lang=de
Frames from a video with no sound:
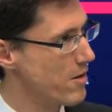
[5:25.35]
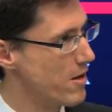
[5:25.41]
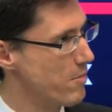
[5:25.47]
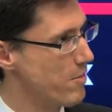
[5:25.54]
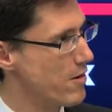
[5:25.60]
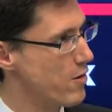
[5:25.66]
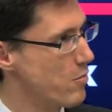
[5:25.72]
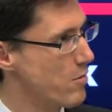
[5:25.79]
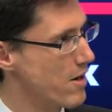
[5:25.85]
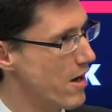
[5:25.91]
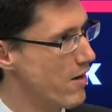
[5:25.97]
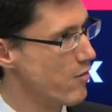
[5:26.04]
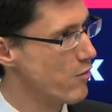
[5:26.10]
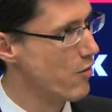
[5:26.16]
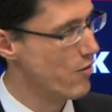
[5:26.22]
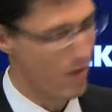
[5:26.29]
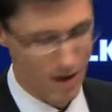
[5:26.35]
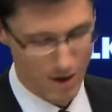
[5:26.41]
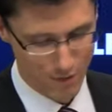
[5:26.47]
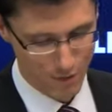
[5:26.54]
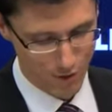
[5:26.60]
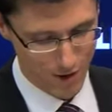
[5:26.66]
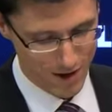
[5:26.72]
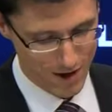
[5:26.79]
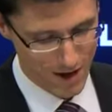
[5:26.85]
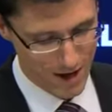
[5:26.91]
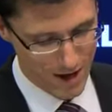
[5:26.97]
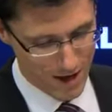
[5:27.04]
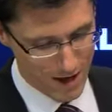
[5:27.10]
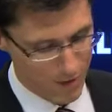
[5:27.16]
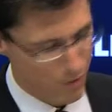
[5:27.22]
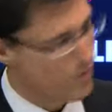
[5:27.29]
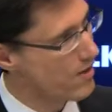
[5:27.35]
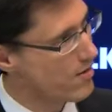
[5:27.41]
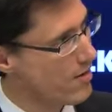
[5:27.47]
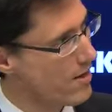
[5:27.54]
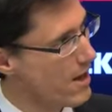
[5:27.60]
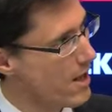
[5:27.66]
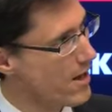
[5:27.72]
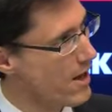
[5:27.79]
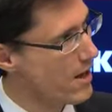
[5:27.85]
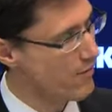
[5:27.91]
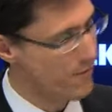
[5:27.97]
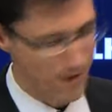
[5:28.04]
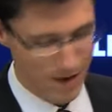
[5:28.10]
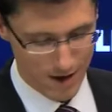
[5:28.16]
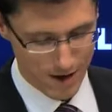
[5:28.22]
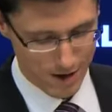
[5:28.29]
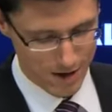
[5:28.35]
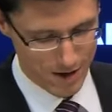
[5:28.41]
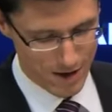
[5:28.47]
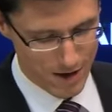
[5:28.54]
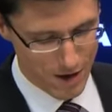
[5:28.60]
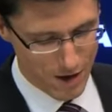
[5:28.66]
mit der Bitte um die ganz kurze Antwort. Mhm. Zunächst eine Ja-Nein-Frage.